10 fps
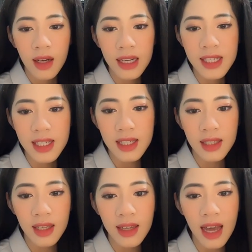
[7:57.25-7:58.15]
Anh Trịnh
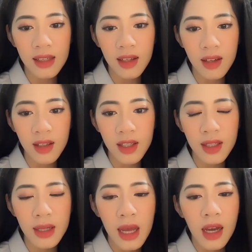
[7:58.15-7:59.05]
Tiến Đạt
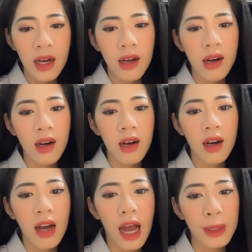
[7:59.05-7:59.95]
ơi, uh,
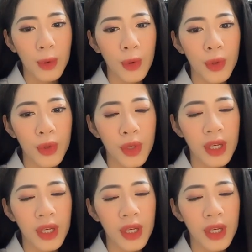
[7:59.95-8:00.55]
Hà Nội